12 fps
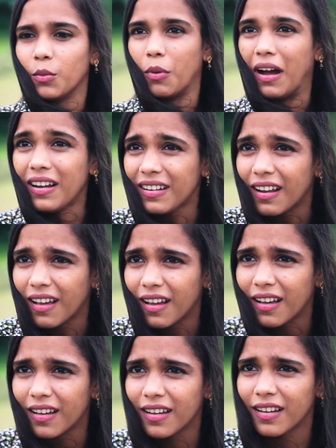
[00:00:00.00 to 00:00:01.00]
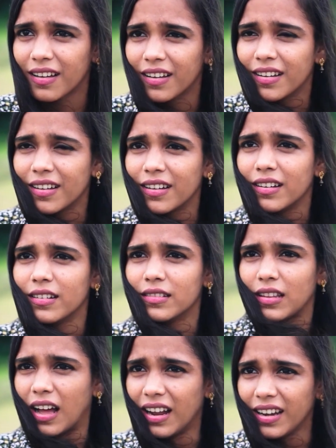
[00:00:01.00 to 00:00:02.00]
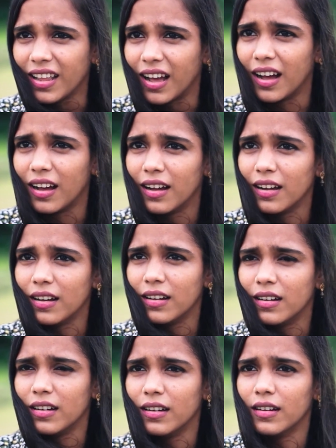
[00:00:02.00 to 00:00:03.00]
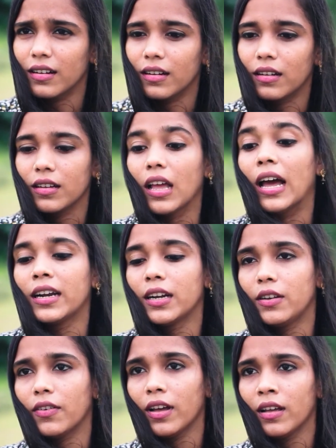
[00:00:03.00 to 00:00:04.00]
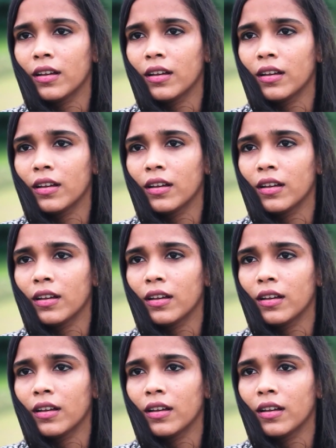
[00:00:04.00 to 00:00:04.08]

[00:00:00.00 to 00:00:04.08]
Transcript: வாட் தாலியா ஆமா யார் கட்டுவா